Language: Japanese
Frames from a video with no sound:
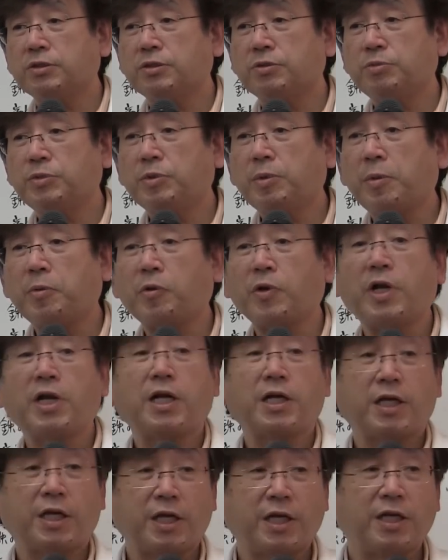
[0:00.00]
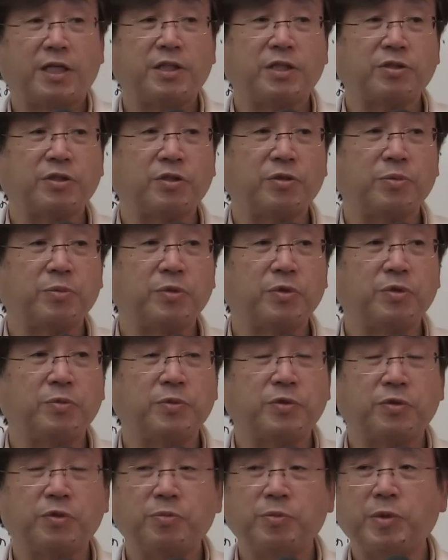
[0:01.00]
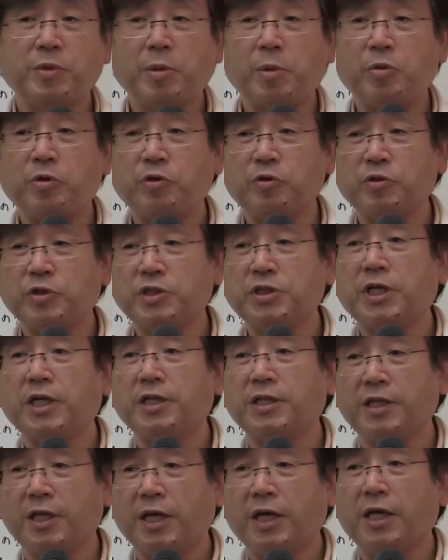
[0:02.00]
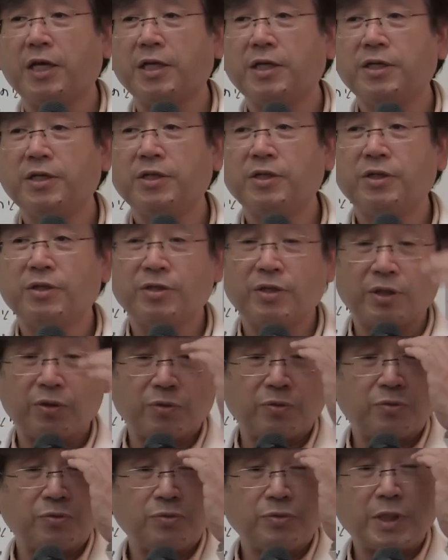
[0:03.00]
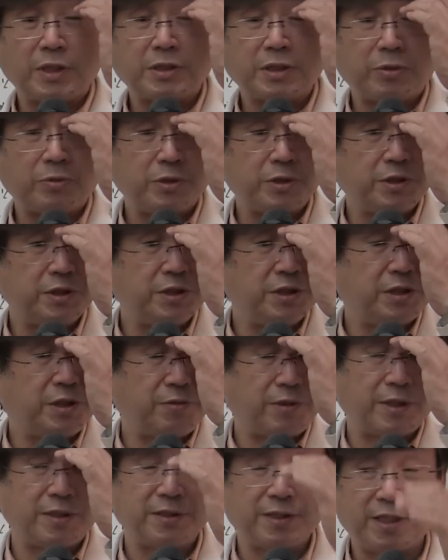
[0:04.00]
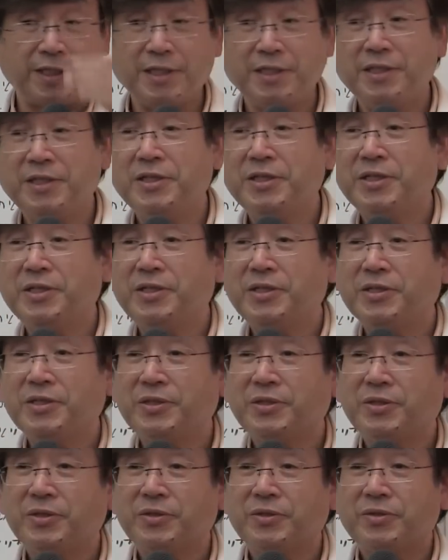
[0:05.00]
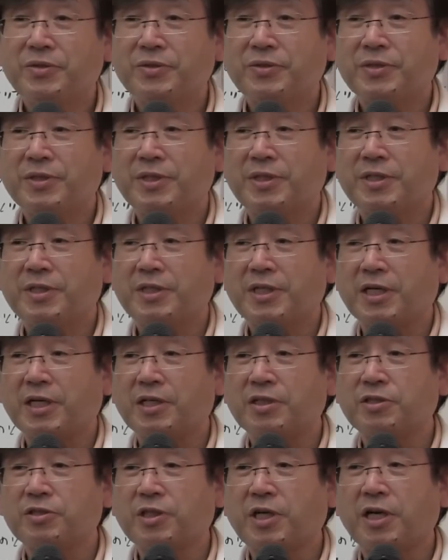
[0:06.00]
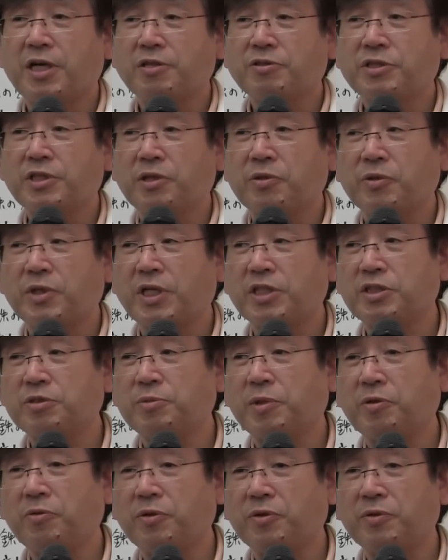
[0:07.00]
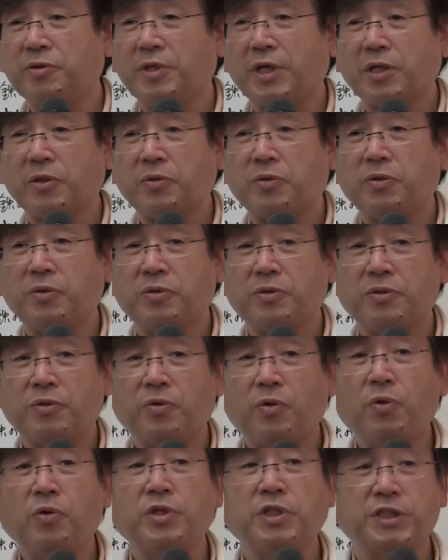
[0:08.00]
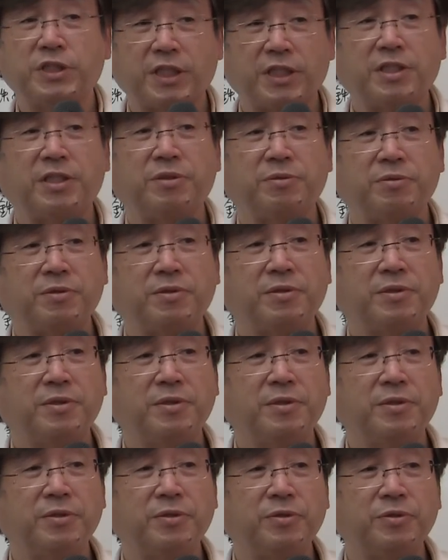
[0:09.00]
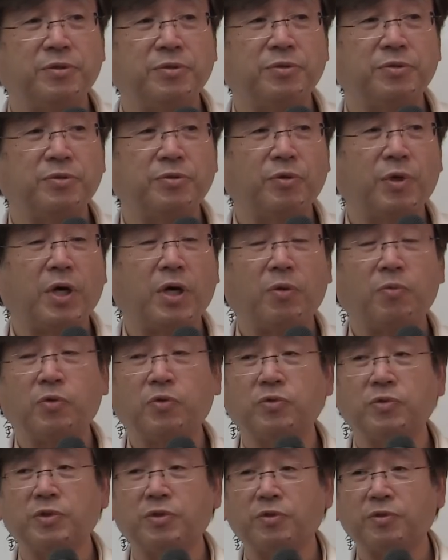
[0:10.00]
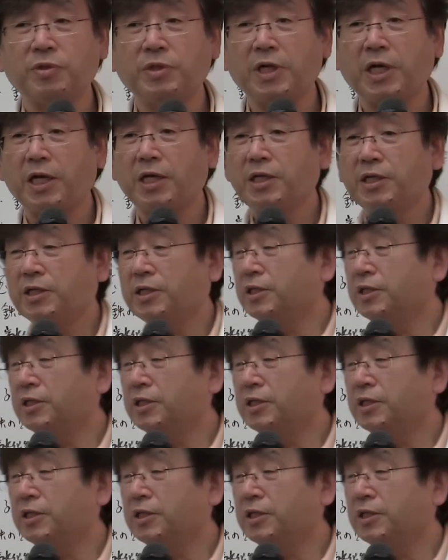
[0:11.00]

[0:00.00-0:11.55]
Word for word: 見守らなきゃいけないんですけどもどうもそういう見守りをしないであの噂を信じてるわけですね、えだから科学者の立場をあの放棄しちゃってるというのが僕にとっては